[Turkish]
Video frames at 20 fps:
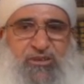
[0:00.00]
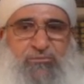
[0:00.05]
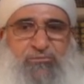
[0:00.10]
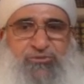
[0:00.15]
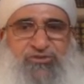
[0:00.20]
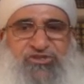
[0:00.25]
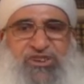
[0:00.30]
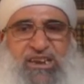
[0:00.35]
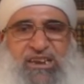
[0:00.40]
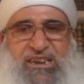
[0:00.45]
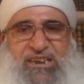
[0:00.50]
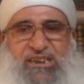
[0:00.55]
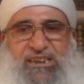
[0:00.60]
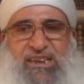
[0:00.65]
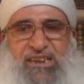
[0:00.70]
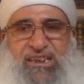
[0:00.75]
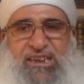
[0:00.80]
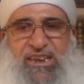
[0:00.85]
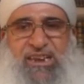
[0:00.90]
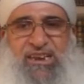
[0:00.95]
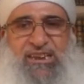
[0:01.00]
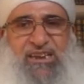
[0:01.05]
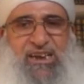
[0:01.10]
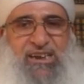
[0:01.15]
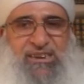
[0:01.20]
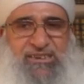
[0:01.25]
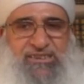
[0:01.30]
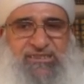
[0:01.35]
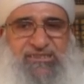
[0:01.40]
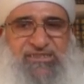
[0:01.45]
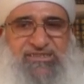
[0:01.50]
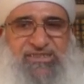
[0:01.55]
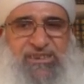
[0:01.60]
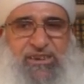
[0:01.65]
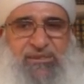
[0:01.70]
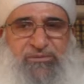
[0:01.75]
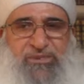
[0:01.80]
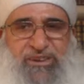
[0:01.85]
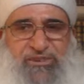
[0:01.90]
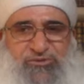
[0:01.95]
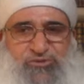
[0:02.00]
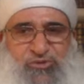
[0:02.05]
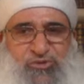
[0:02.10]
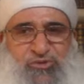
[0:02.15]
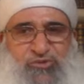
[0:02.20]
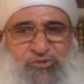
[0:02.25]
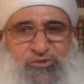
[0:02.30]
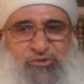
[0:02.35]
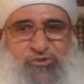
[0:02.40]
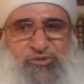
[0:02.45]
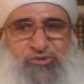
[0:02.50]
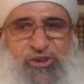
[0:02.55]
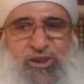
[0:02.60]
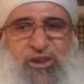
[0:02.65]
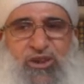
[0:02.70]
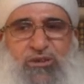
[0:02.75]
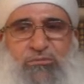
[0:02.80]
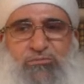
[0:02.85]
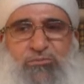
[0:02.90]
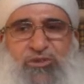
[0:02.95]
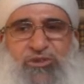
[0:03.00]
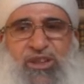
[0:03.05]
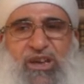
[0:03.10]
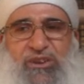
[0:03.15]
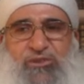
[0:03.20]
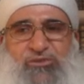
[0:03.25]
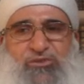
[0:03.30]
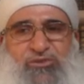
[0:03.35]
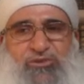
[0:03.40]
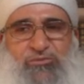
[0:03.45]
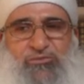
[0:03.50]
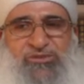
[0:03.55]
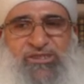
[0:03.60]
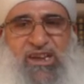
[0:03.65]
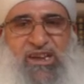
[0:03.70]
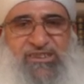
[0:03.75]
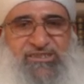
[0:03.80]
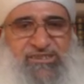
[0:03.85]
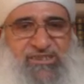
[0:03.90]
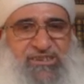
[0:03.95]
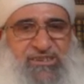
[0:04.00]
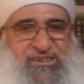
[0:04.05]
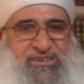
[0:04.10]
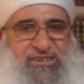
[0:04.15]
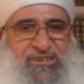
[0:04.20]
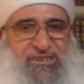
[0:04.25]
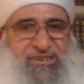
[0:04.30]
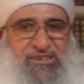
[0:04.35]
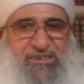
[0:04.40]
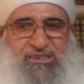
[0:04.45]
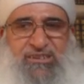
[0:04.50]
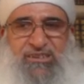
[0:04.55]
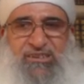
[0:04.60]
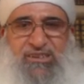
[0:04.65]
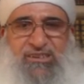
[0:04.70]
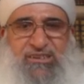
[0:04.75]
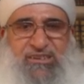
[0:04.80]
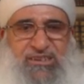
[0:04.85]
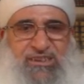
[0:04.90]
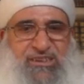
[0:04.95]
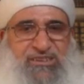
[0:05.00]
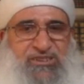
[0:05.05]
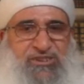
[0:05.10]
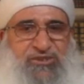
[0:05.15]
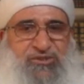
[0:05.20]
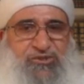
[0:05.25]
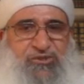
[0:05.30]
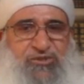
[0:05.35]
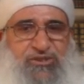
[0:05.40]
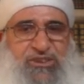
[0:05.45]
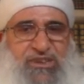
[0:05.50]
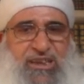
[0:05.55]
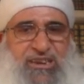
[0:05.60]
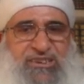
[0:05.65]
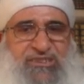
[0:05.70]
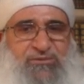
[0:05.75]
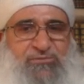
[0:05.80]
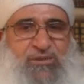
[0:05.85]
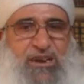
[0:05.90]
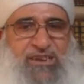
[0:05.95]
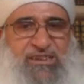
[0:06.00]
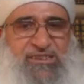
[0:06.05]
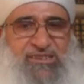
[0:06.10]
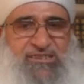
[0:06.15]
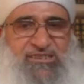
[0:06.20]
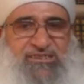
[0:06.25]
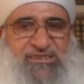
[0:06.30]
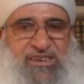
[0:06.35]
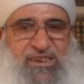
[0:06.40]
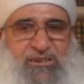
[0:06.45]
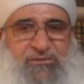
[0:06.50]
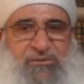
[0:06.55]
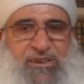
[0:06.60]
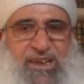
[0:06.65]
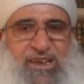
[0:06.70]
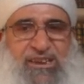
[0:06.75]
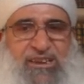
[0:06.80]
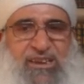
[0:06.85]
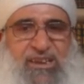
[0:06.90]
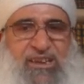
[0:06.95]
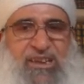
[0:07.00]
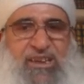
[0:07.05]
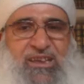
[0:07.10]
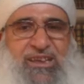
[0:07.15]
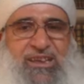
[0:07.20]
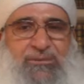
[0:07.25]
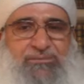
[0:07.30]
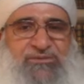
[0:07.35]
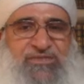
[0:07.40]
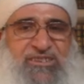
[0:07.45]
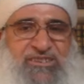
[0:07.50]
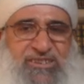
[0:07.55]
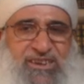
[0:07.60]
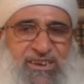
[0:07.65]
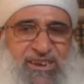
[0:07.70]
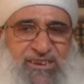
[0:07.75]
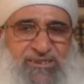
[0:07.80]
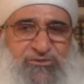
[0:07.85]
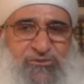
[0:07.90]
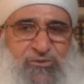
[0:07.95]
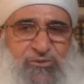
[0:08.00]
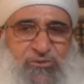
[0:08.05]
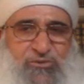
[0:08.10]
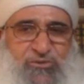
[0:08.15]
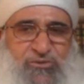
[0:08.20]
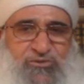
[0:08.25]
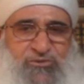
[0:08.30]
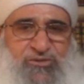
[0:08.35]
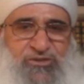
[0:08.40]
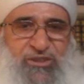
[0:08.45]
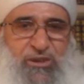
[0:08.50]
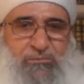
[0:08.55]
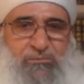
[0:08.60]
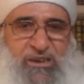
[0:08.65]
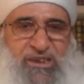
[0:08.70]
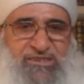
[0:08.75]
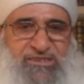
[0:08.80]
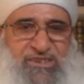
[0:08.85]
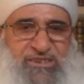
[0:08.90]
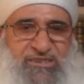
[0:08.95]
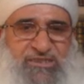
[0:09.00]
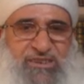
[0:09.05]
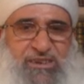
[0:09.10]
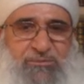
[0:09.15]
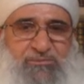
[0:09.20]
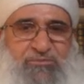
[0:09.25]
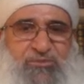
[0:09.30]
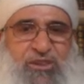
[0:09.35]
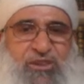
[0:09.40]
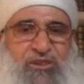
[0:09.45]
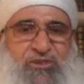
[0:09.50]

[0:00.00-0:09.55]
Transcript: Bu şekilde gelen hadis-i şerifler çoktur. Bunlar konumuza açıklık getiriyor. Yalnız bu hadisi şerifler hepsi tenasül uzvundan bahsetti.